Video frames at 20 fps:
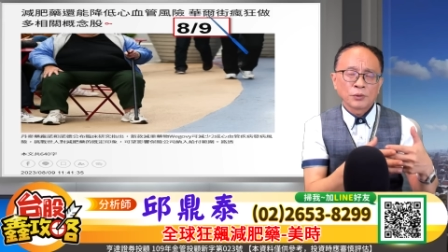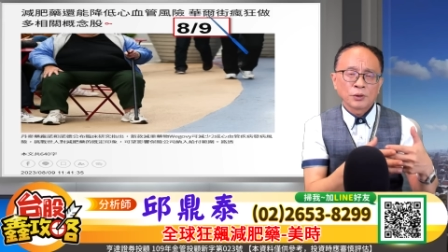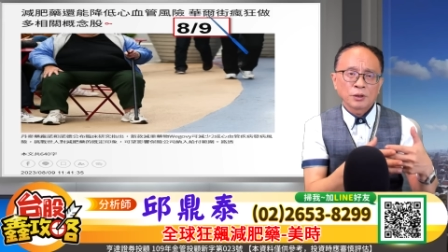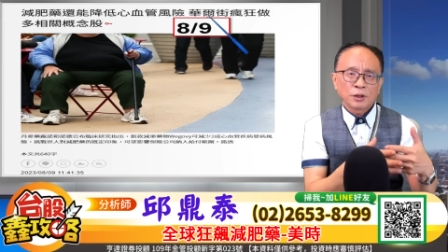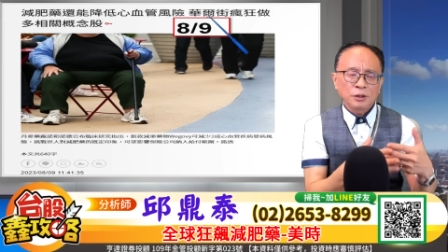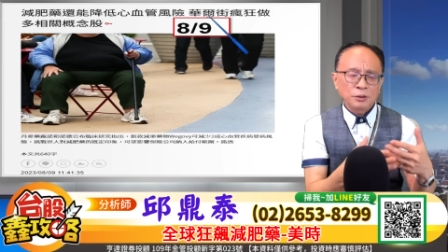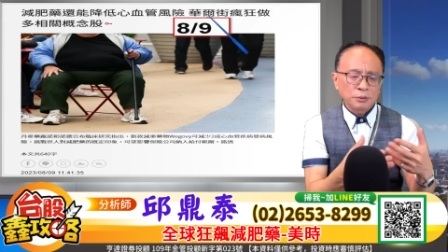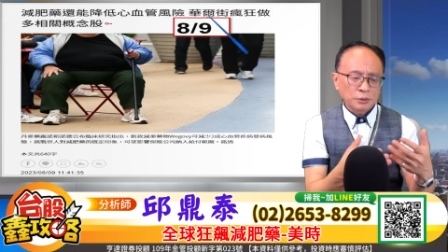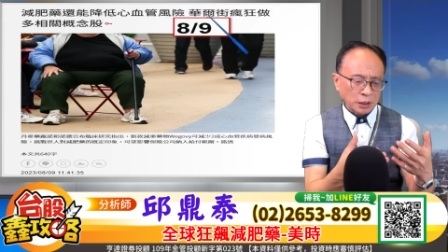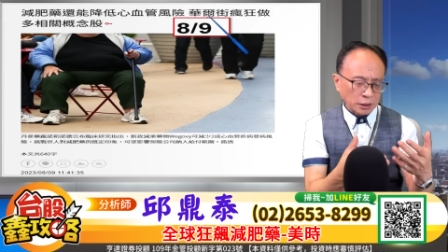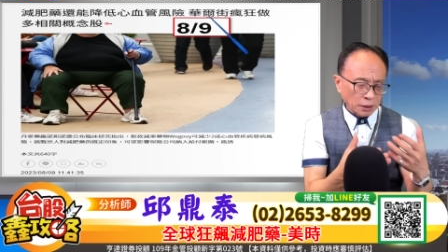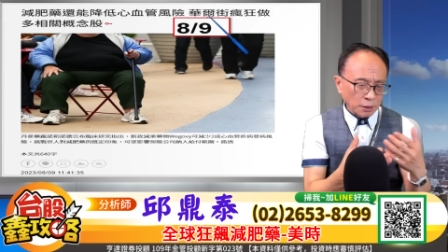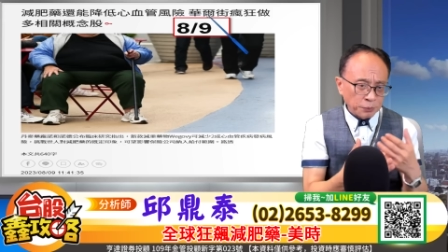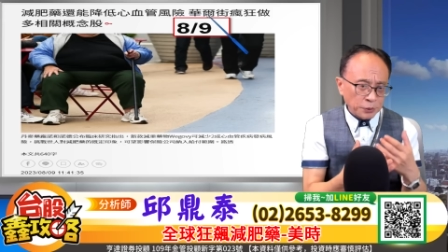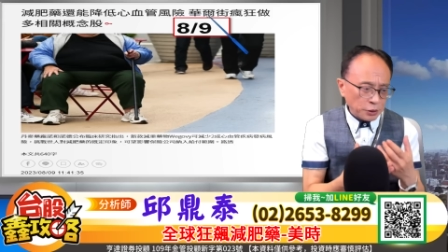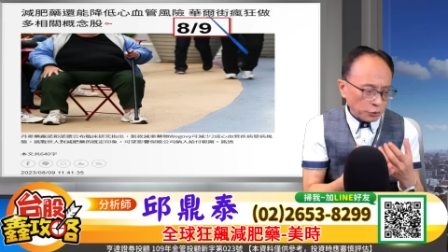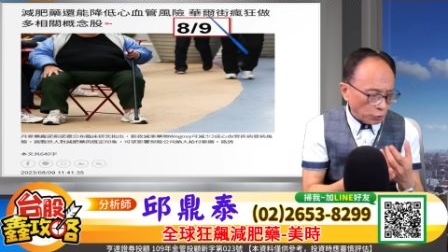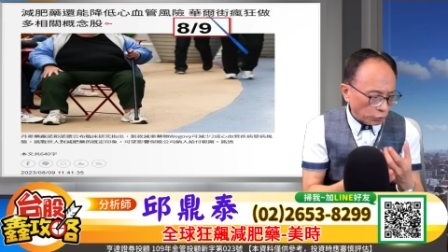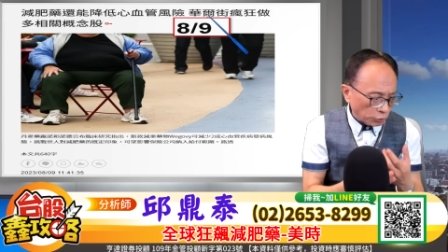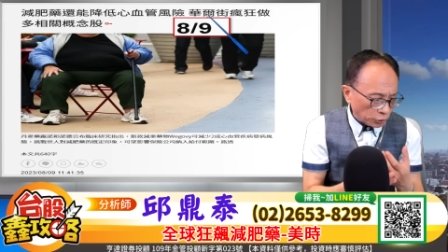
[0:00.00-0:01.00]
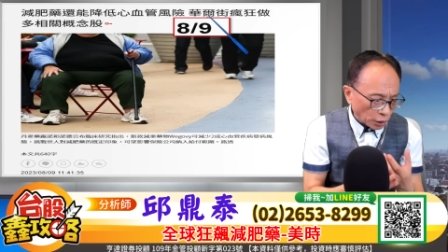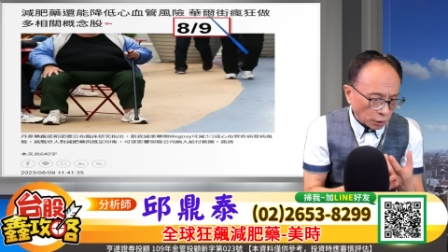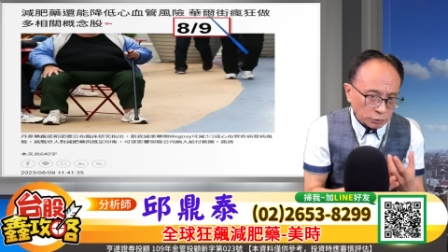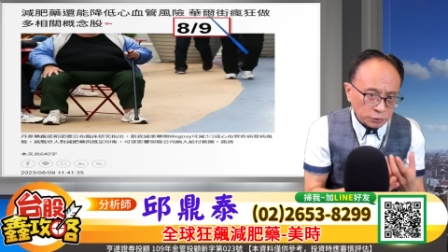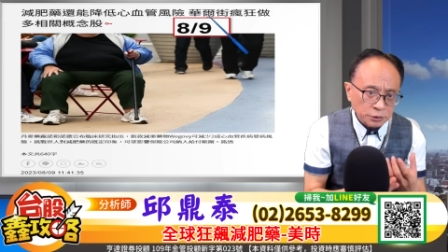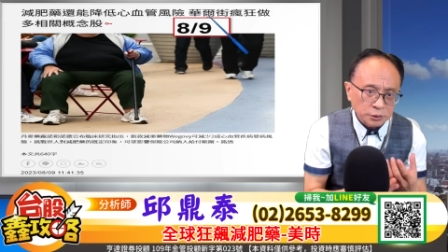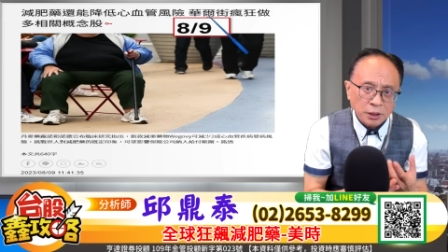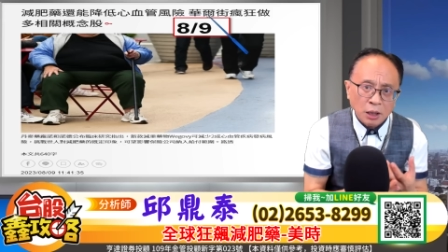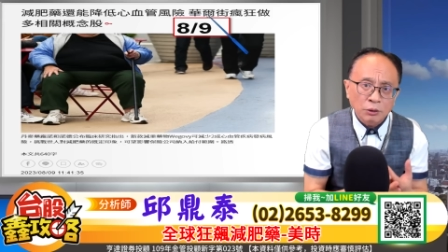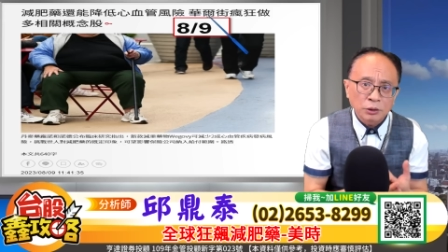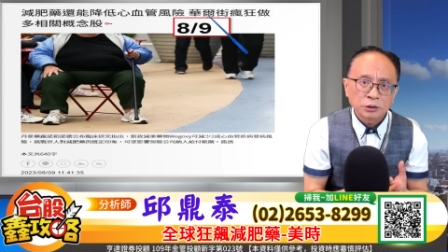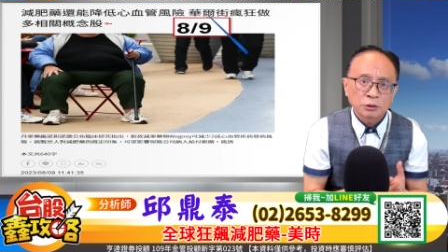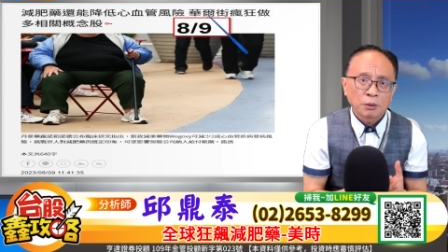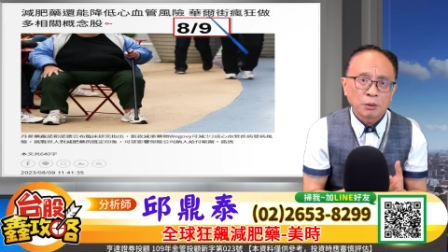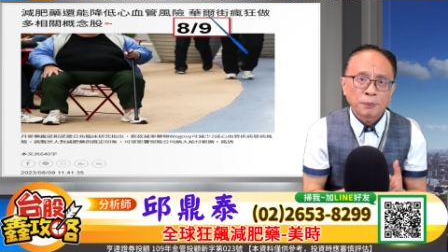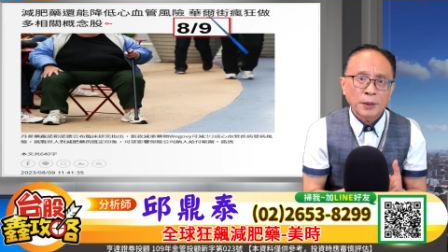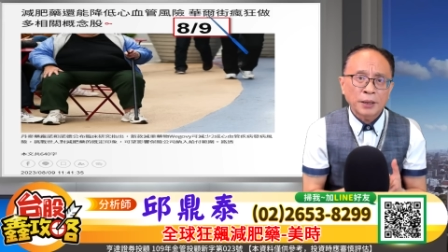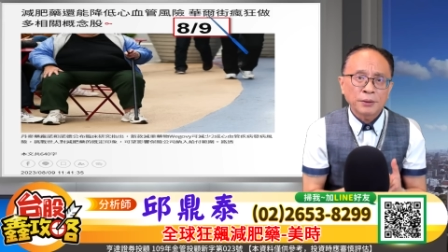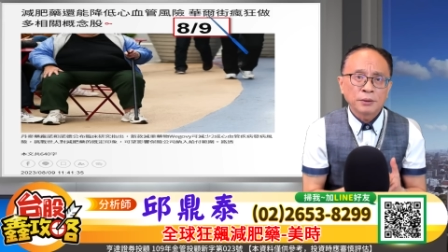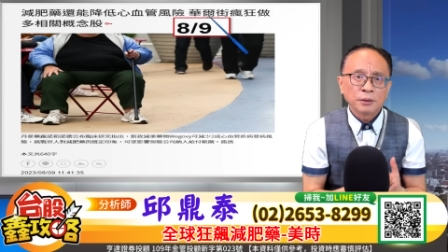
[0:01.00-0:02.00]
连糖尿病用药少了怎么
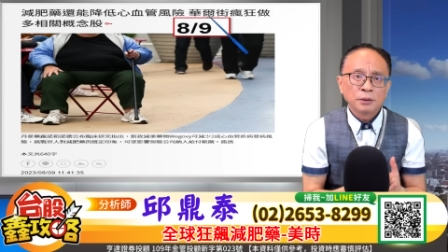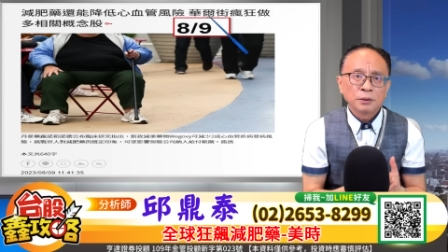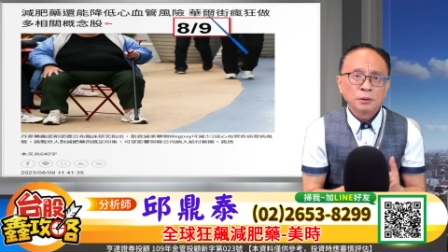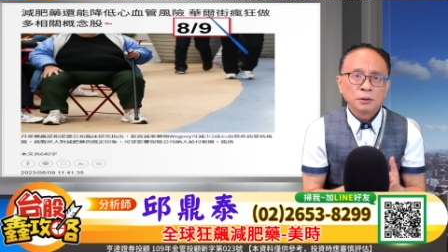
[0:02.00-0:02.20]
办？